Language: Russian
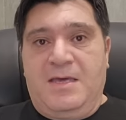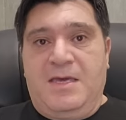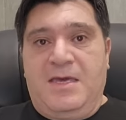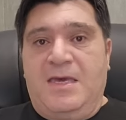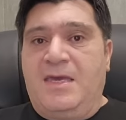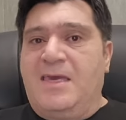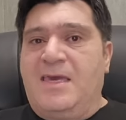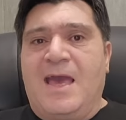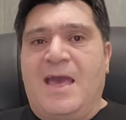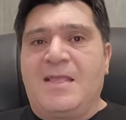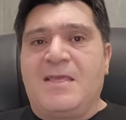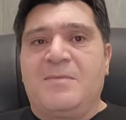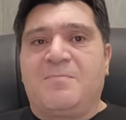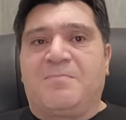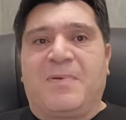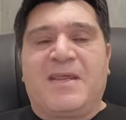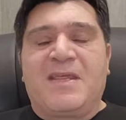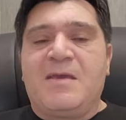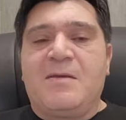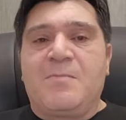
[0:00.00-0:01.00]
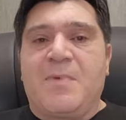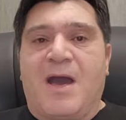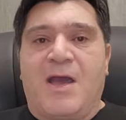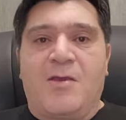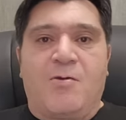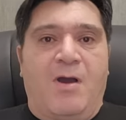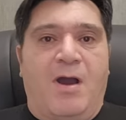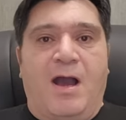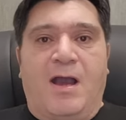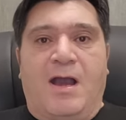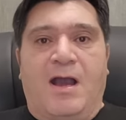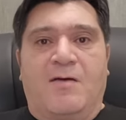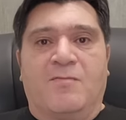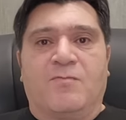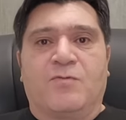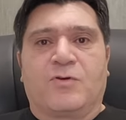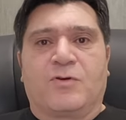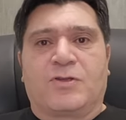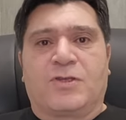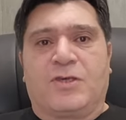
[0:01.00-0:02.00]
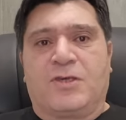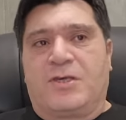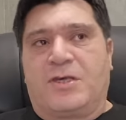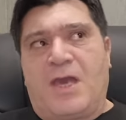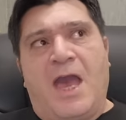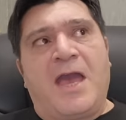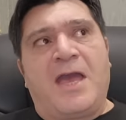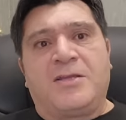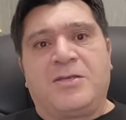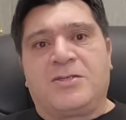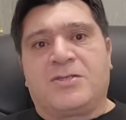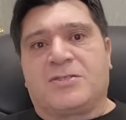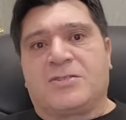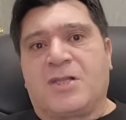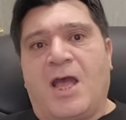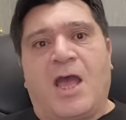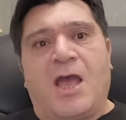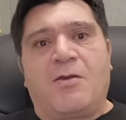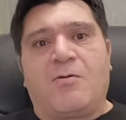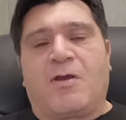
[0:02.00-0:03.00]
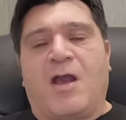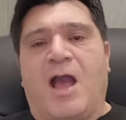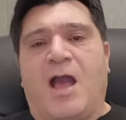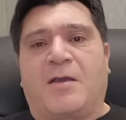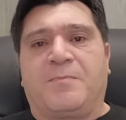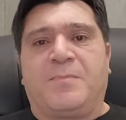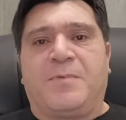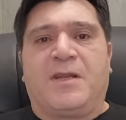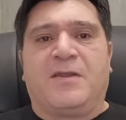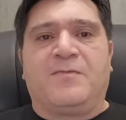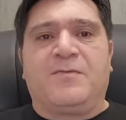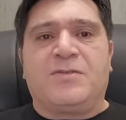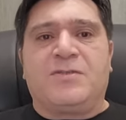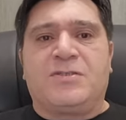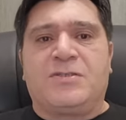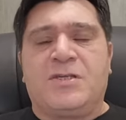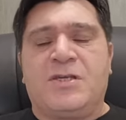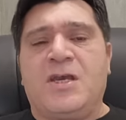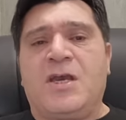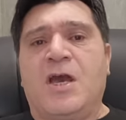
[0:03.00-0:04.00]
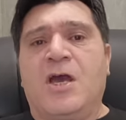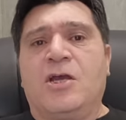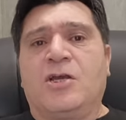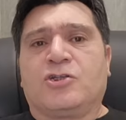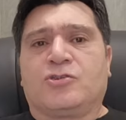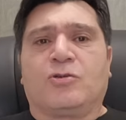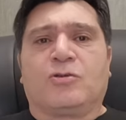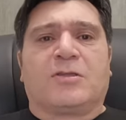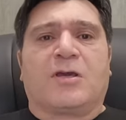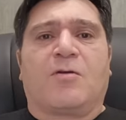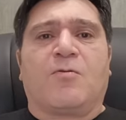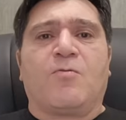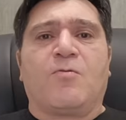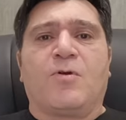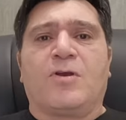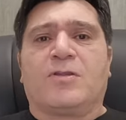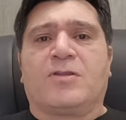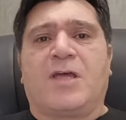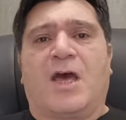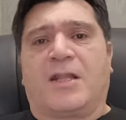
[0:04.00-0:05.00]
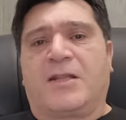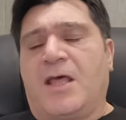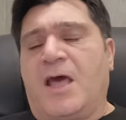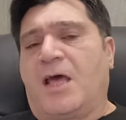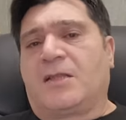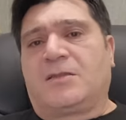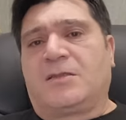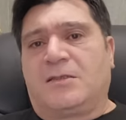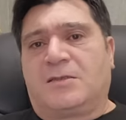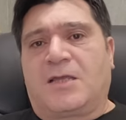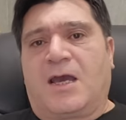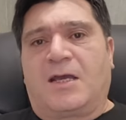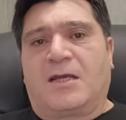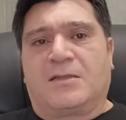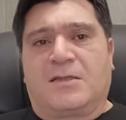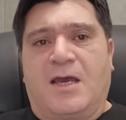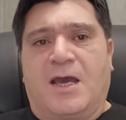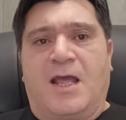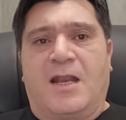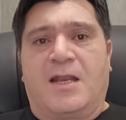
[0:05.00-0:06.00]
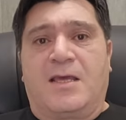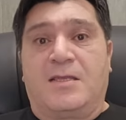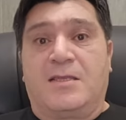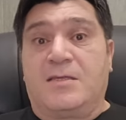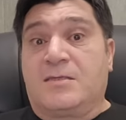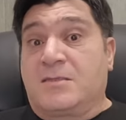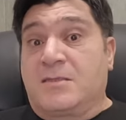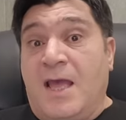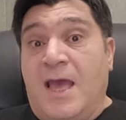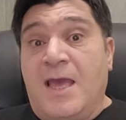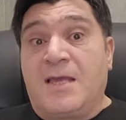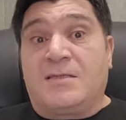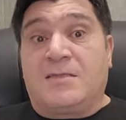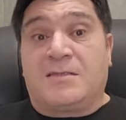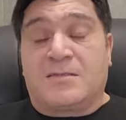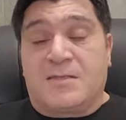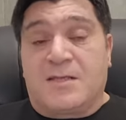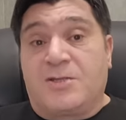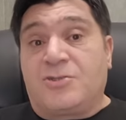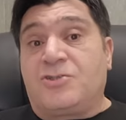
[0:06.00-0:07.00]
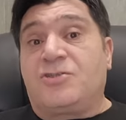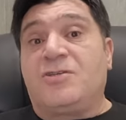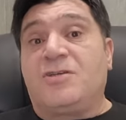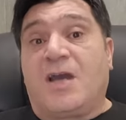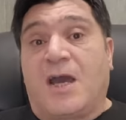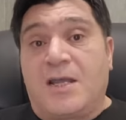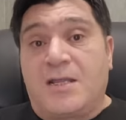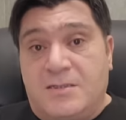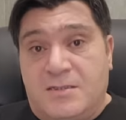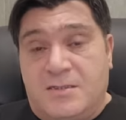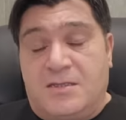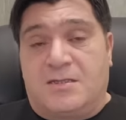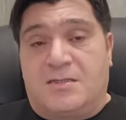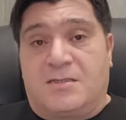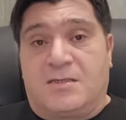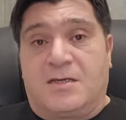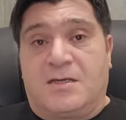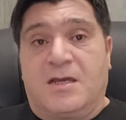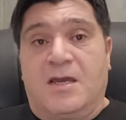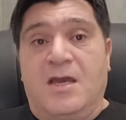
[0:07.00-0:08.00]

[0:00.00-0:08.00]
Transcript: И я не принимаю оговорки, я не знаю, как перевести, что такое донат и так далее. Не знаете, значит не хотите.